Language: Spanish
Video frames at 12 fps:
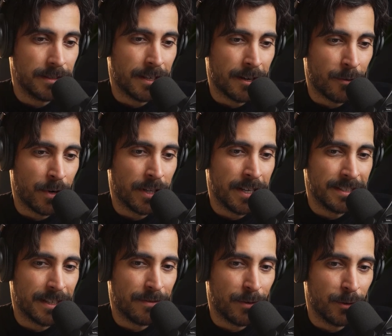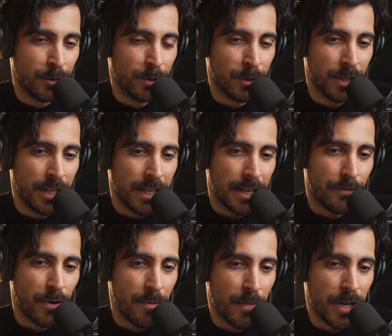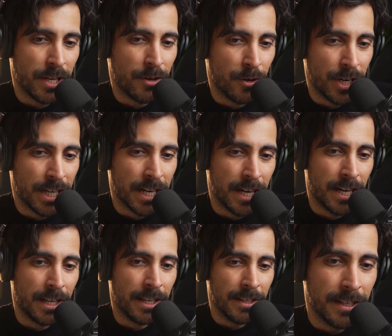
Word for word: ¿Te recuerdas esa foto ah, que fue muy icónica?